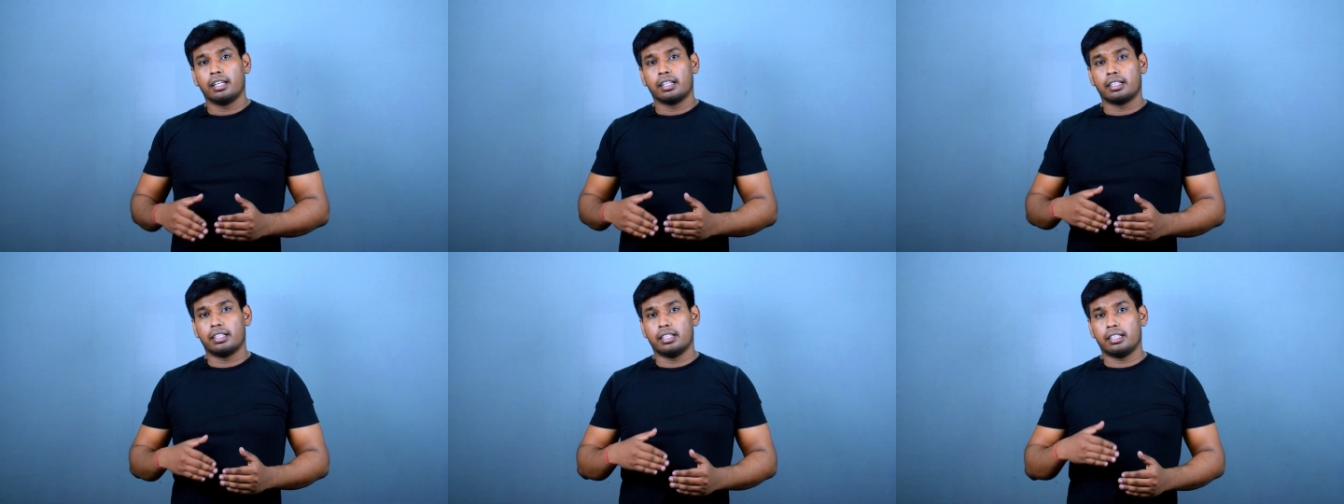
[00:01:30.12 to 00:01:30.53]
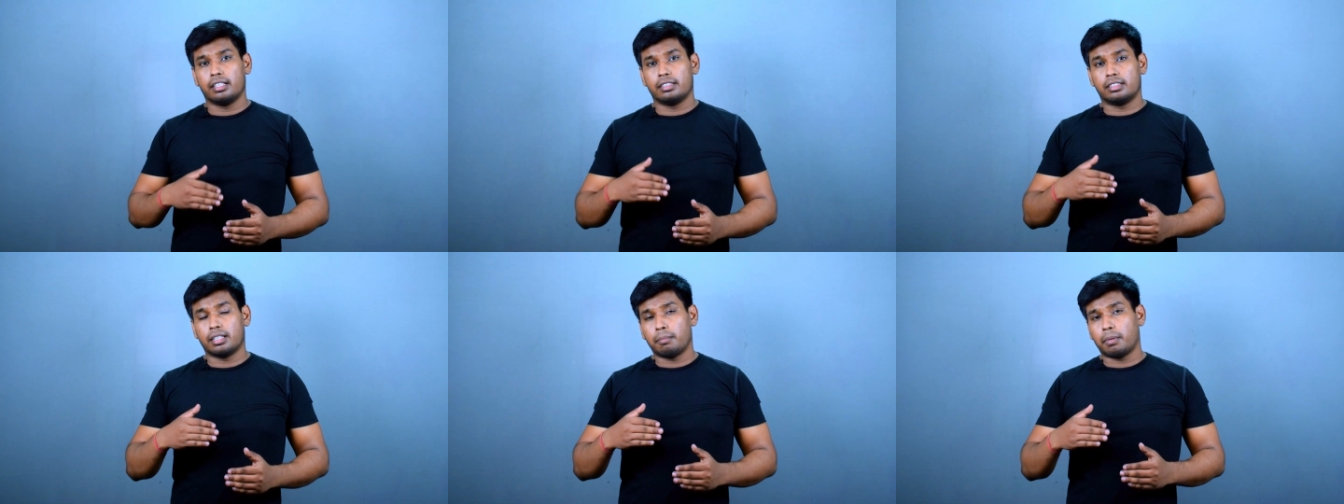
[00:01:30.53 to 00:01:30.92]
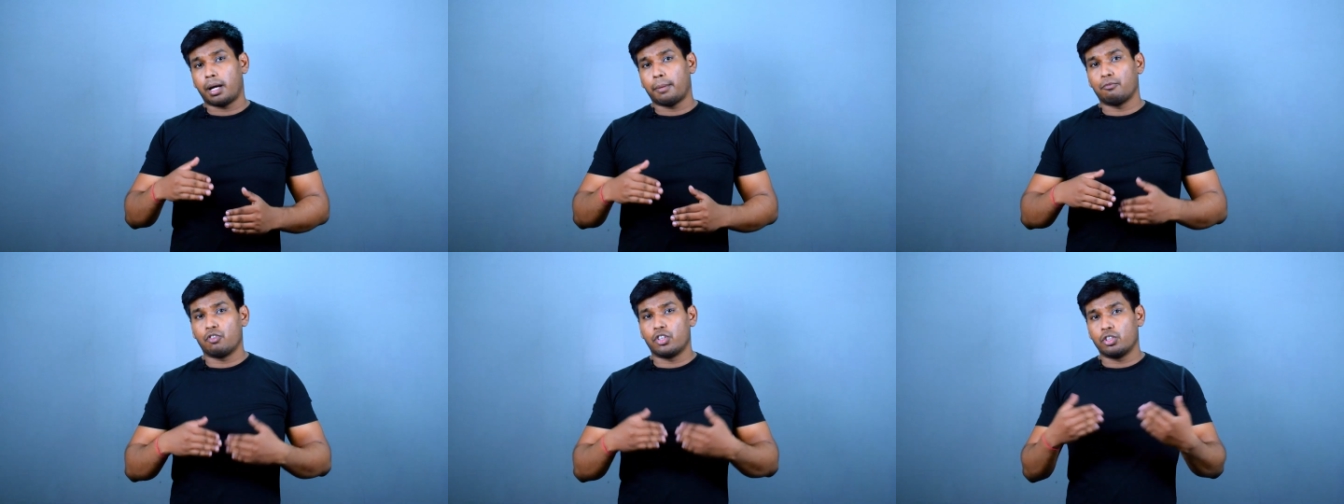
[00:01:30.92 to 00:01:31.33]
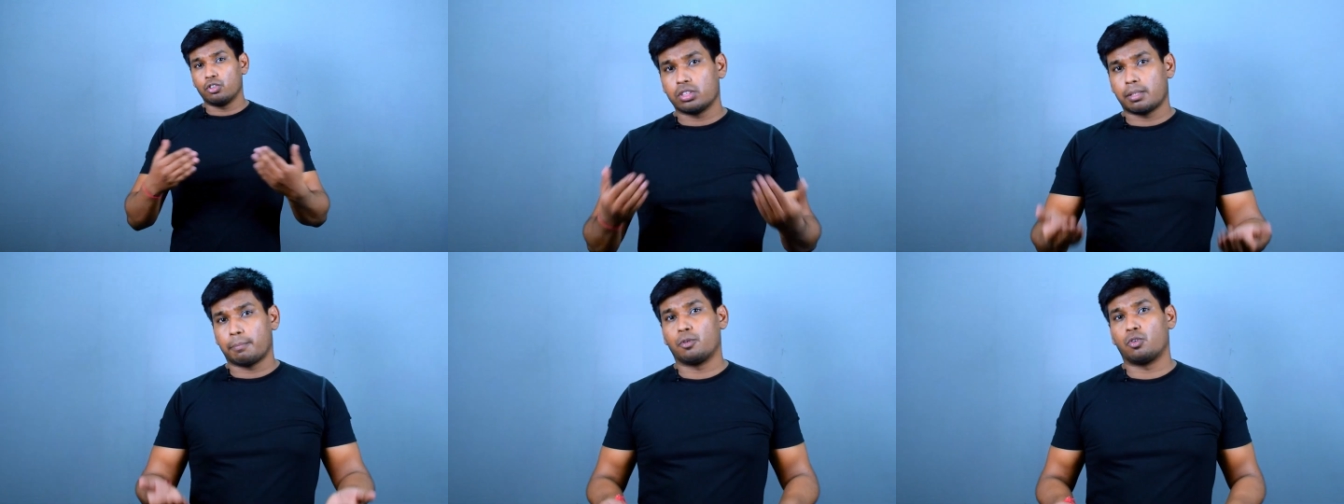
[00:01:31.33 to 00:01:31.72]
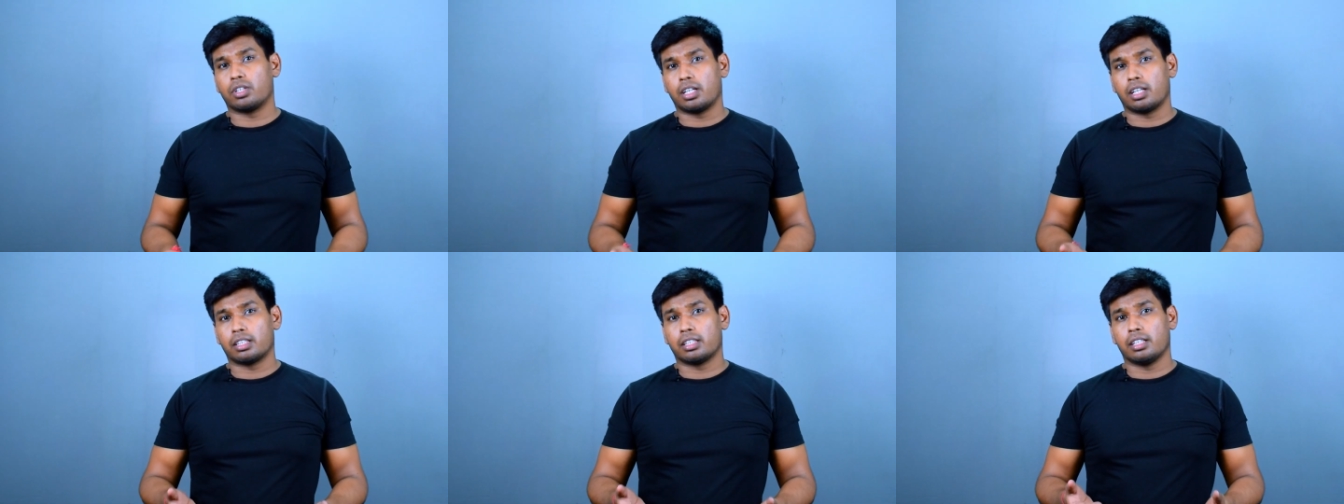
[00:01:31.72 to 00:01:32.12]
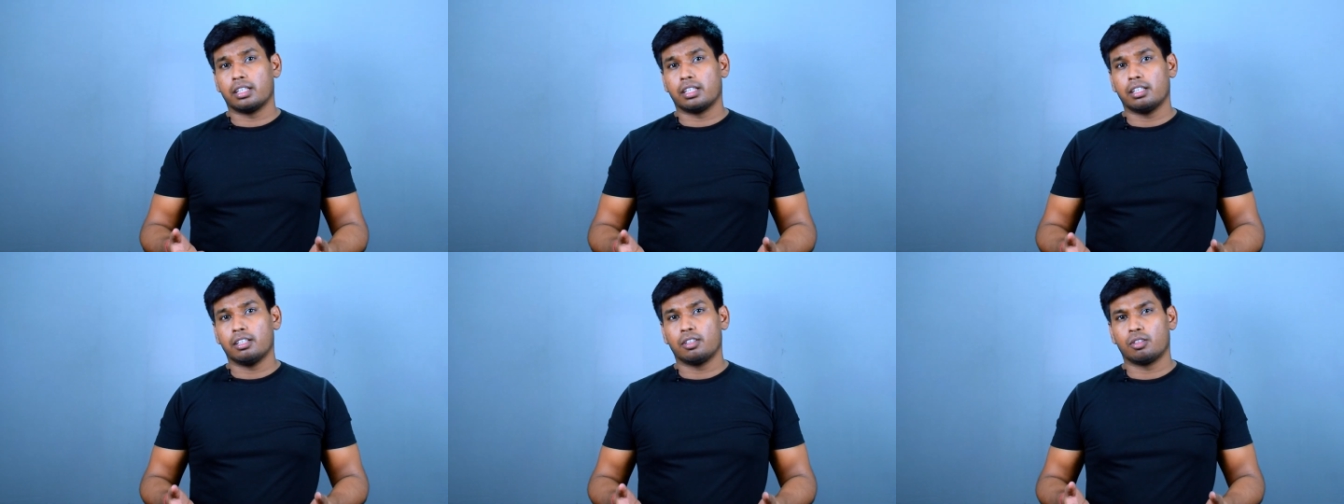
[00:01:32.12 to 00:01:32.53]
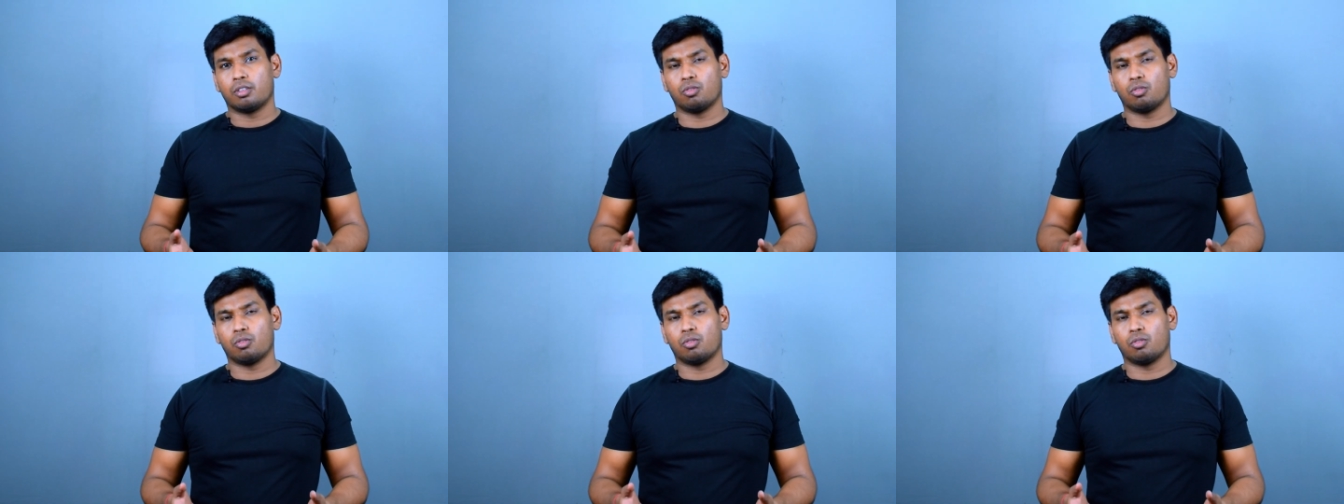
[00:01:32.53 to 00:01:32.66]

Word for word: कि जब आप वीडियोस अपलोड करते हैं